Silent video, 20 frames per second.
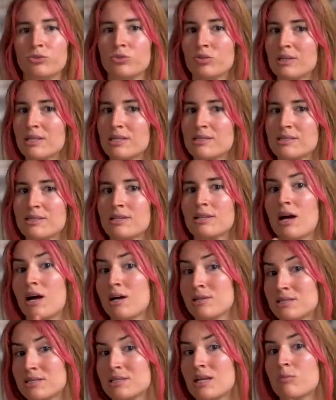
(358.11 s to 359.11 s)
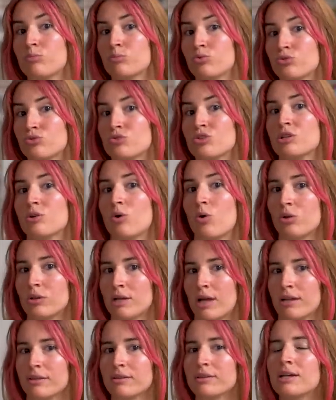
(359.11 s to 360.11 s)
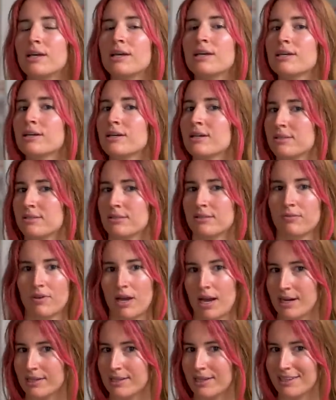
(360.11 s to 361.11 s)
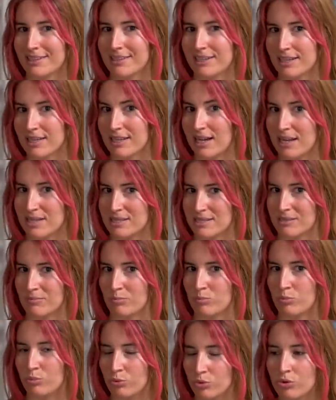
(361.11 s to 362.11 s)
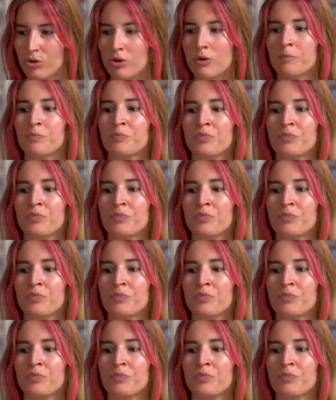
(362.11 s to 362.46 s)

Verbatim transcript: Dolayısıyla aslan burcu ile olan kadın ve erkeklere gelsin bu.